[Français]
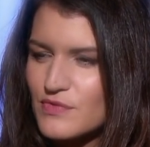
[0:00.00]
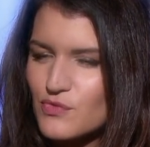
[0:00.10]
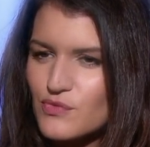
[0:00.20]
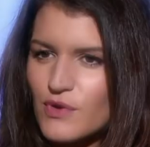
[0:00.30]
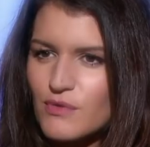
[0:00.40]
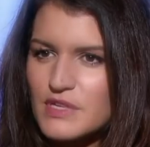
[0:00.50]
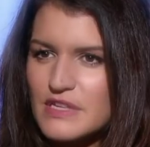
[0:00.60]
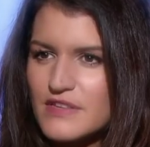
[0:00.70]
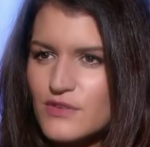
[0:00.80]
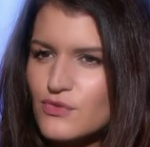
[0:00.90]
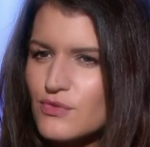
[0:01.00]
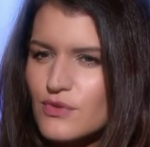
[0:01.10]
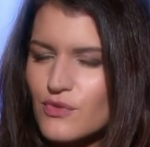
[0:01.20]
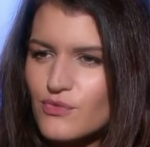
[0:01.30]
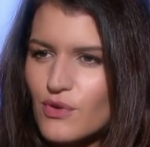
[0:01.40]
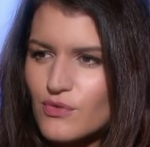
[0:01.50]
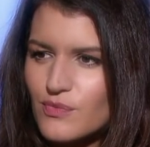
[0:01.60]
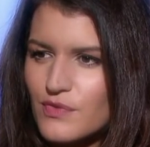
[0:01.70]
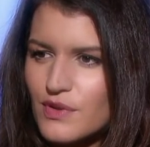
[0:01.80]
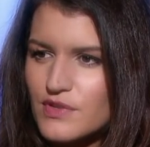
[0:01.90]
souvent on est déçu quand on
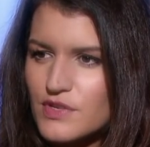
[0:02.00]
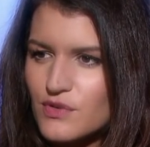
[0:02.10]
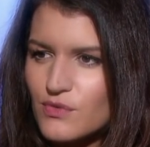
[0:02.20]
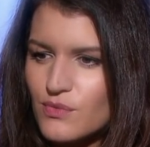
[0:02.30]
rencontre des gens mm.